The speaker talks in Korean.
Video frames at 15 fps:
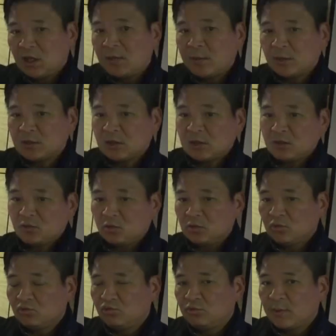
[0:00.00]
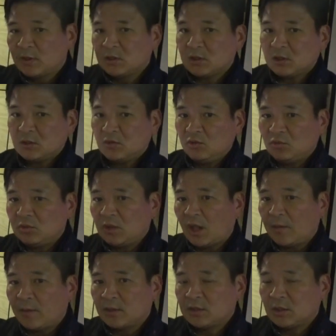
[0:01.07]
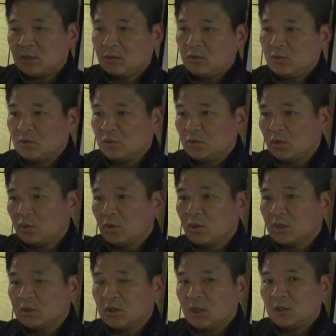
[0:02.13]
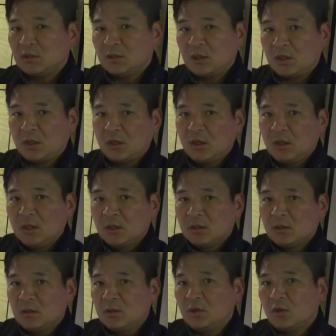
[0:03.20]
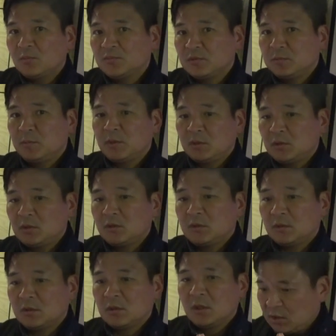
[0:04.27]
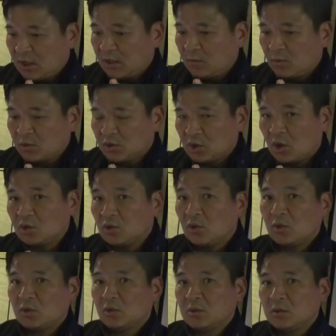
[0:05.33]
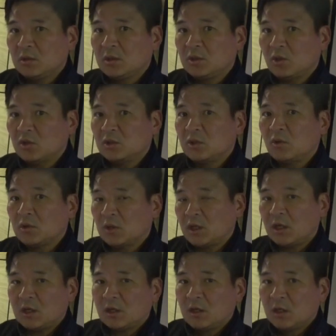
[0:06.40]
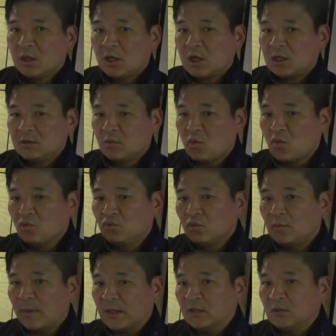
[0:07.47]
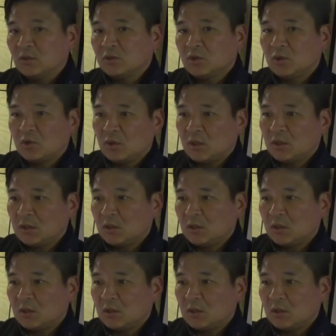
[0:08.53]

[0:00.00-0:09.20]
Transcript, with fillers: 세 발짜리도 있고 두 발짜리도 있고 네 발짜리도 있고 여러 가지가 있는데 그런 게 없으면은 드라이버로 쳐서 그렇게 열거나 아니면 공구를 만들어서 열어야